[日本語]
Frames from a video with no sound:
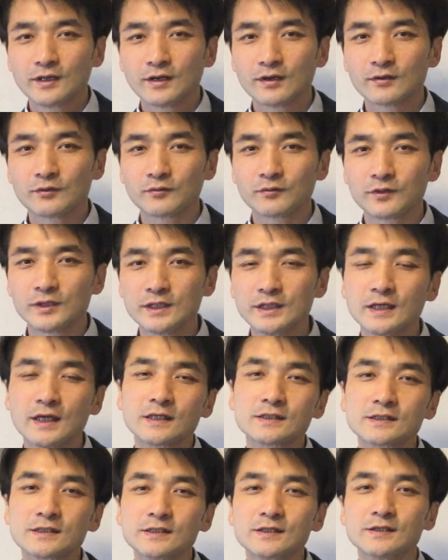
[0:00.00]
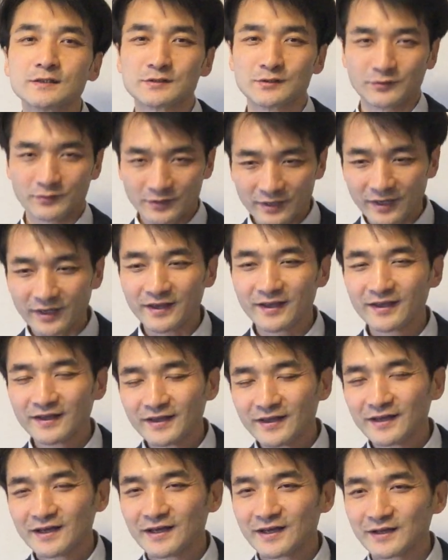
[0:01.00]
あの癒しですよね。
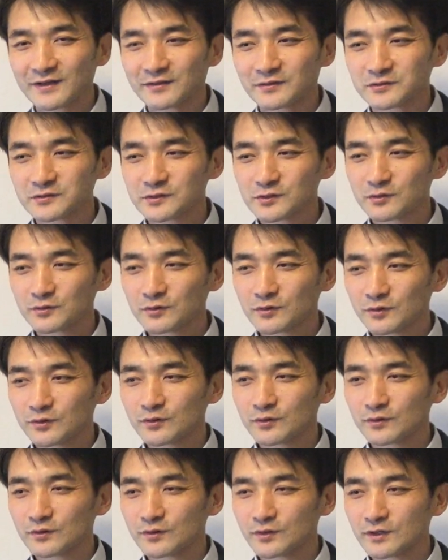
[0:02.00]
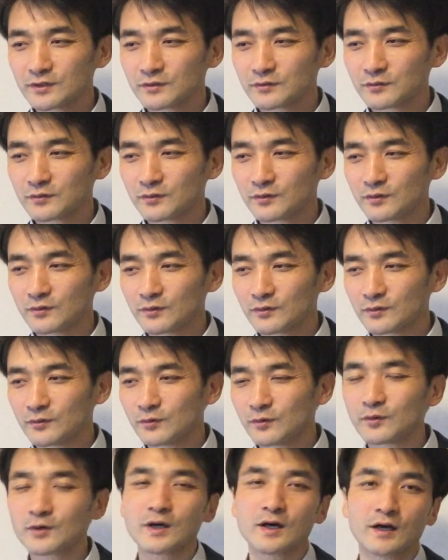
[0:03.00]
あのそのあの
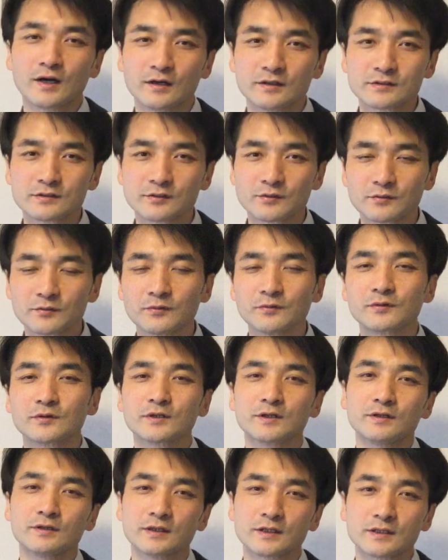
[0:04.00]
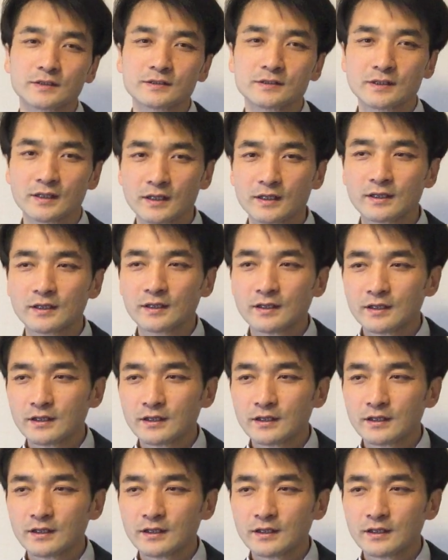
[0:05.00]
効果がすごく大きいわけですね。